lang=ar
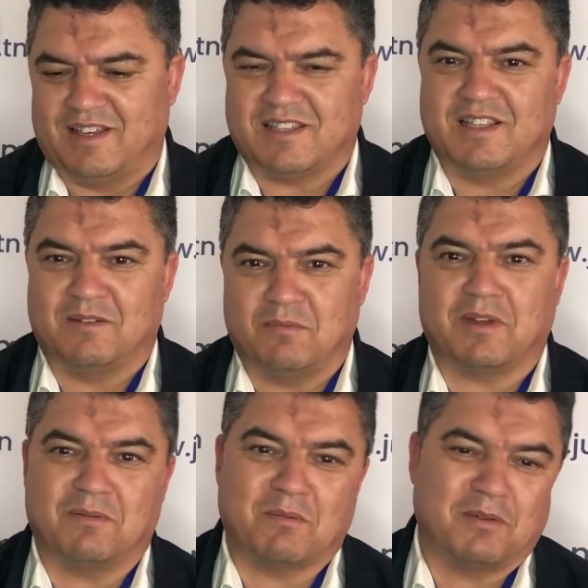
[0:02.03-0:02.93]
السلام
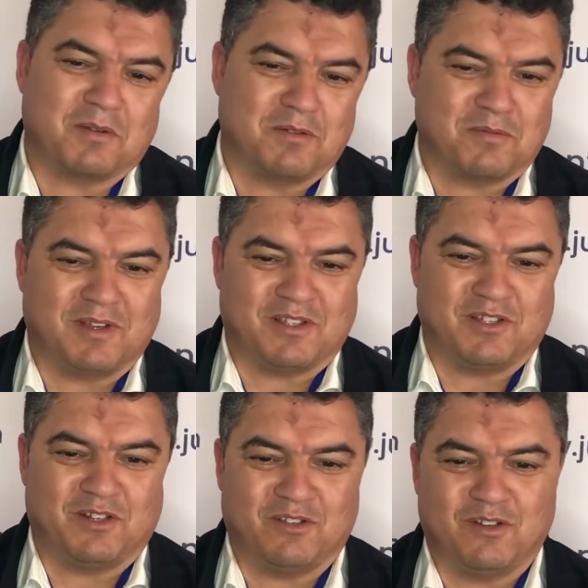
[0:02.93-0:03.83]
مرحبا بكم مجموعة
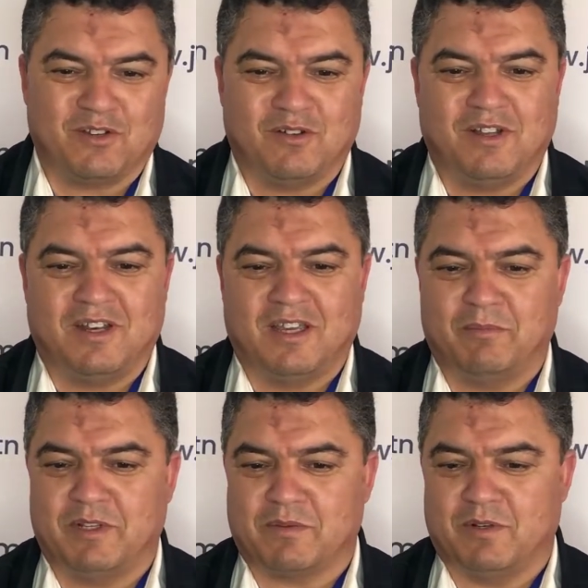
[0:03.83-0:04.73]
تجري دوك والله
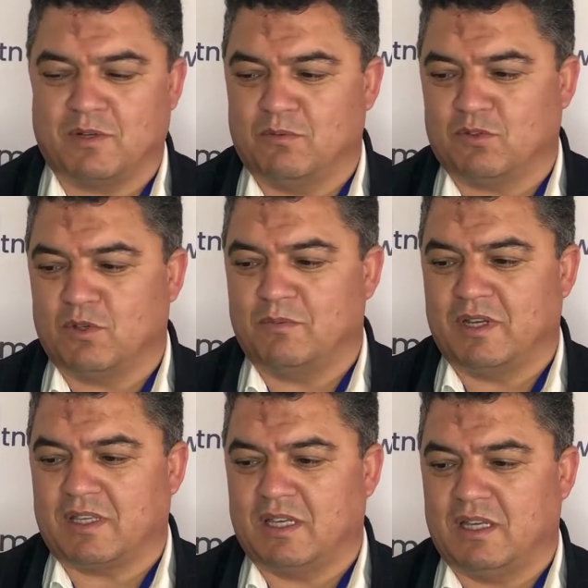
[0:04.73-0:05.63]
بالنسبة لكم انتم
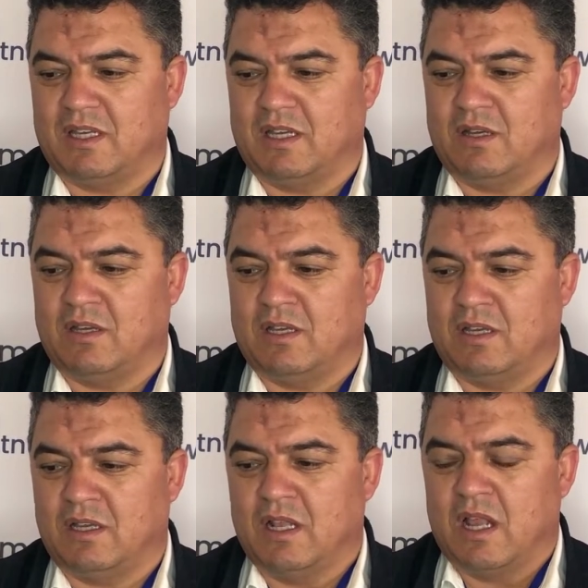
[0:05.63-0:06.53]

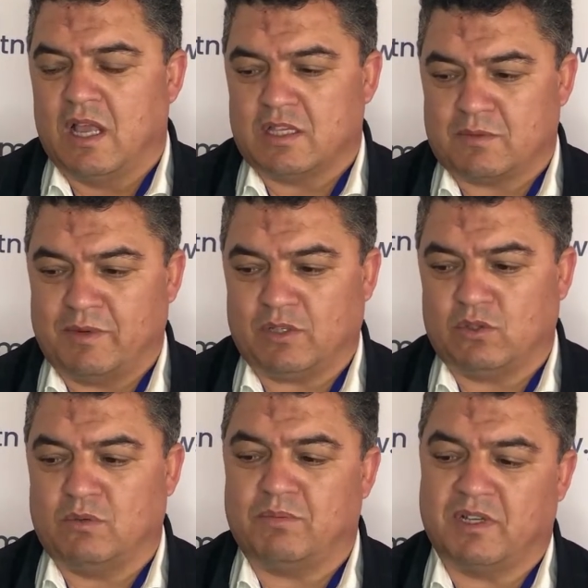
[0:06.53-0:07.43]

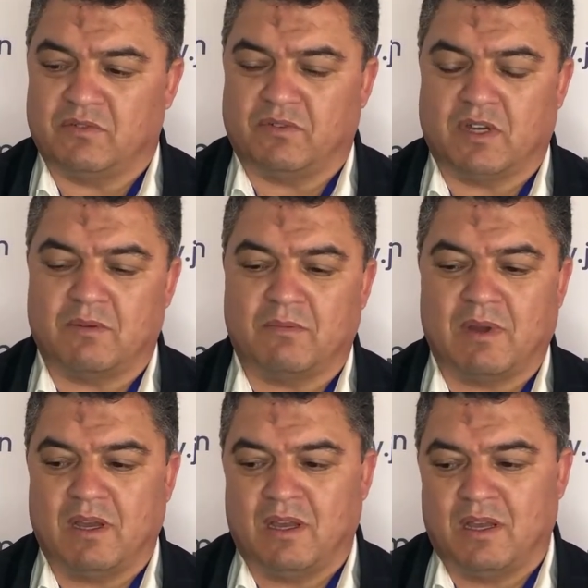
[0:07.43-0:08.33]
اصبحتوا بلاتفورم
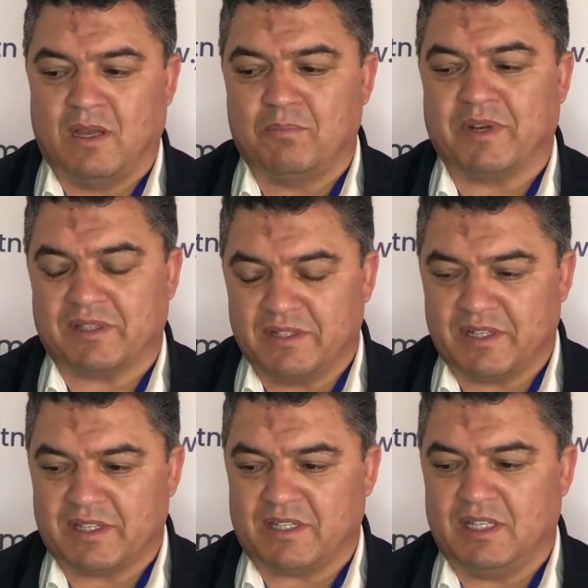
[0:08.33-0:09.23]
مع
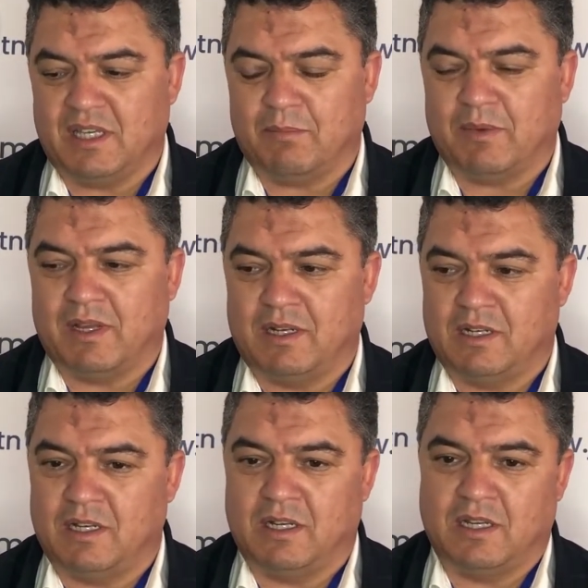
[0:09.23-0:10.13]
بارتنر صحيح مع
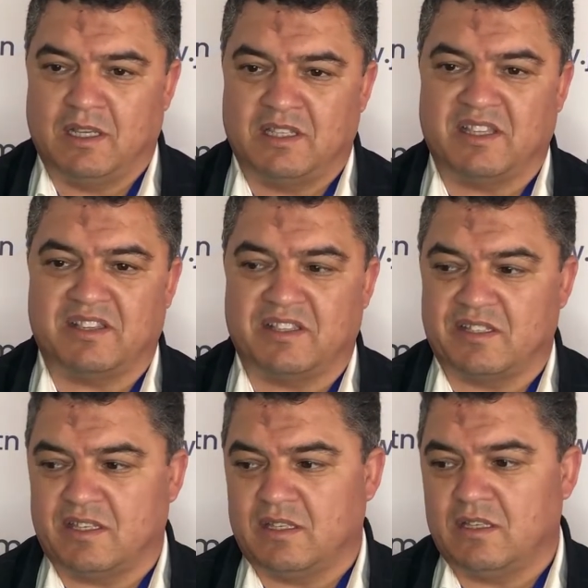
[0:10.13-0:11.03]
السي سي
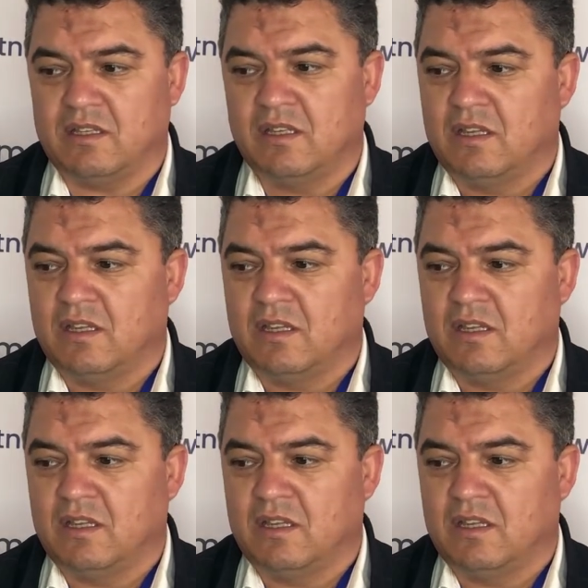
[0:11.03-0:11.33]
تي